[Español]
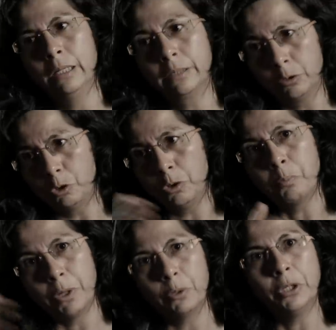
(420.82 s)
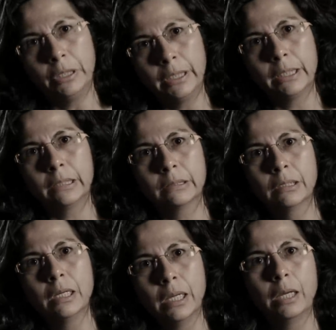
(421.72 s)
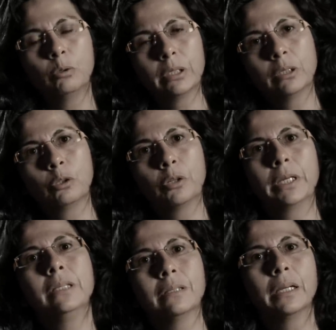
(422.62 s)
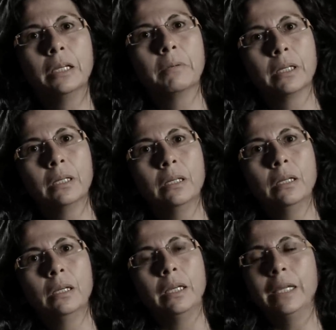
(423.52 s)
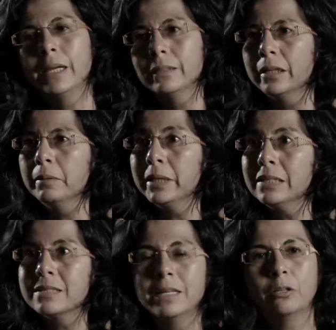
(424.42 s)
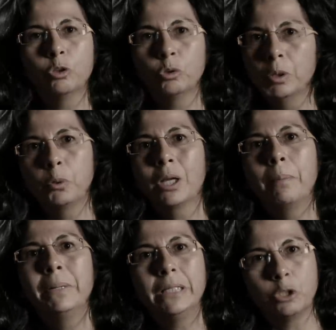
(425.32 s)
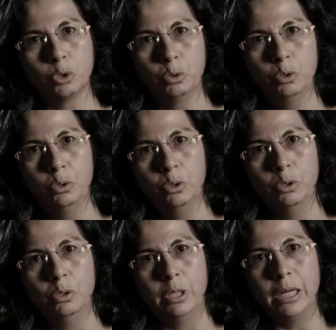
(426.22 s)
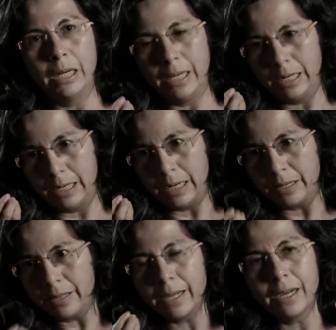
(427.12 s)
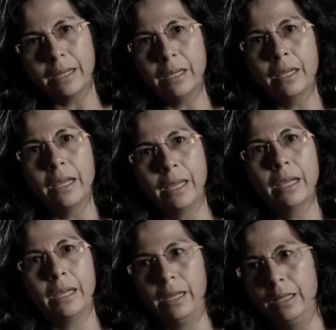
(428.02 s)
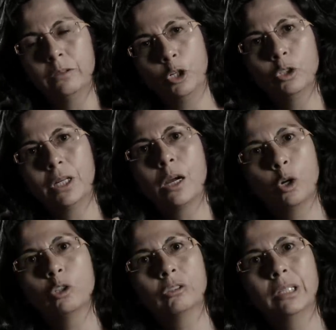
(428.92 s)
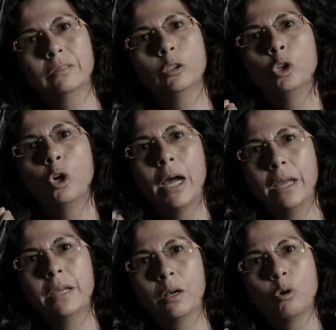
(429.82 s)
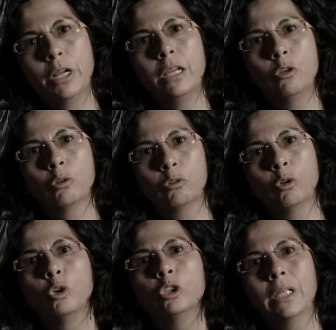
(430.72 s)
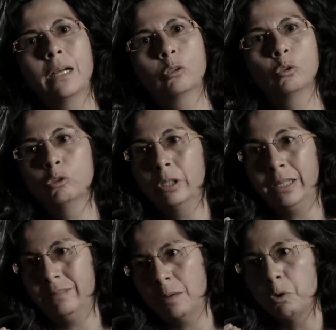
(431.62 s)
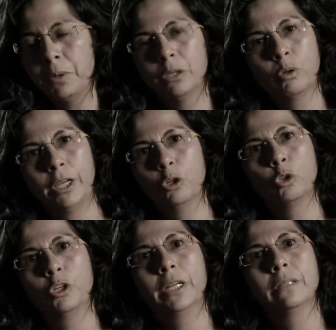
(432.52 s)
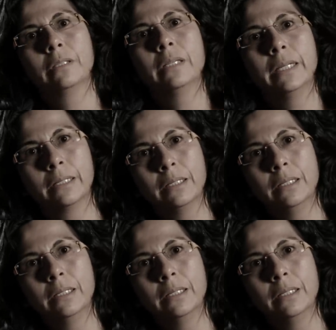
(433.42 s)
El territorio de pueblos indígenas es un territorio que es intangible. Y es intangible, insisto, no es por capricho. la idea aquí es que, entre otras cosas, no haya con ellos contactos que estamos viendo que ellos no quieren tener